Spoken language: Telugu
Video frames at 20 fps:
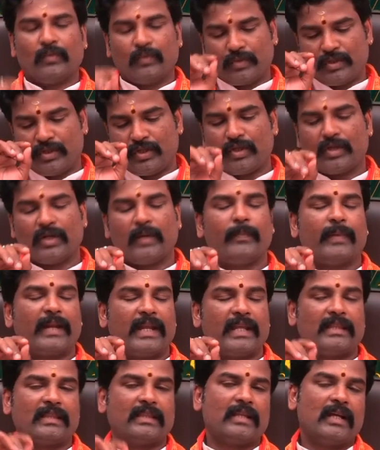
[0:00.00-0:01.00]
ఉద్యోగ
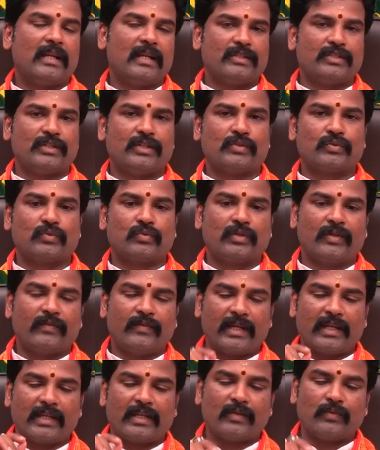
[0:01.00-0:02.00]
ప్రయత్నాలు చేస్తున్న
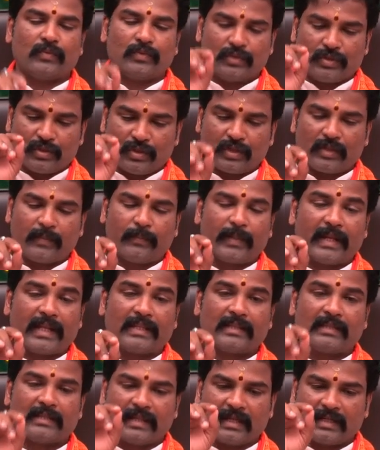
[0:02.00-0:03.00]
వారికి ఉద్యోగ
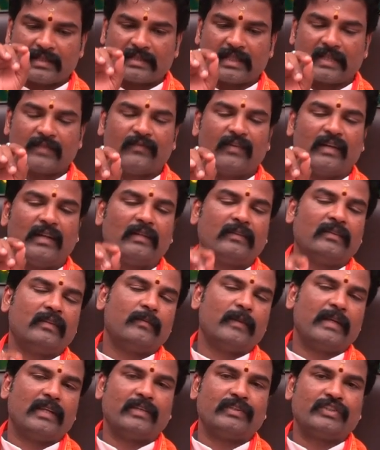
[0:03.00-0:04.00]
ప్రయత్నాలు
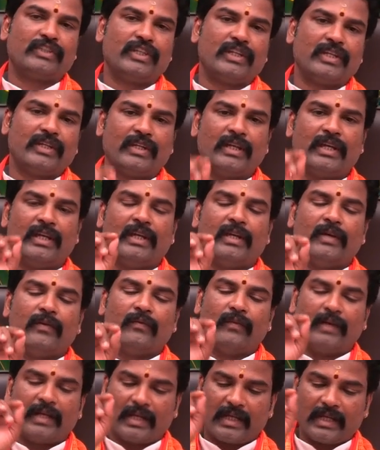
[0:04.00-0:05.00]
సత్ఫలితం ఇచ్చి
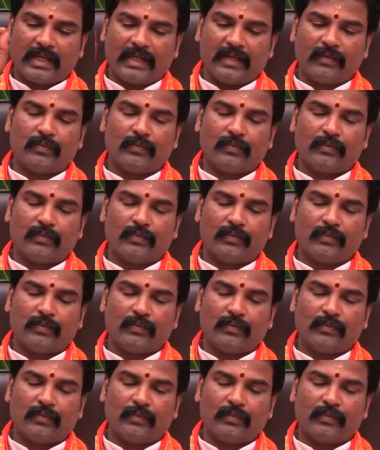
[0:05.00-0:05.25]
వారికి